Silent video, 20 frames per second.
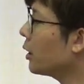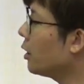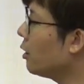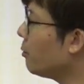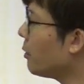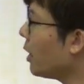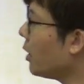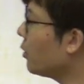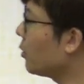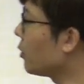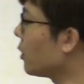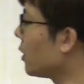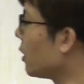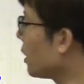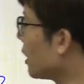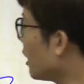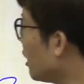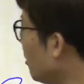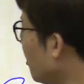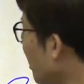那 kimaru、
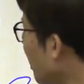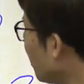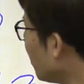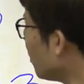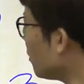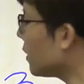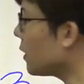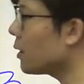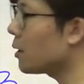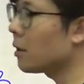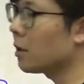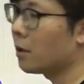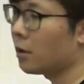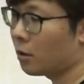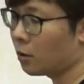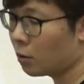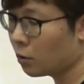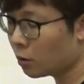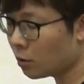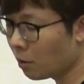kimaru 是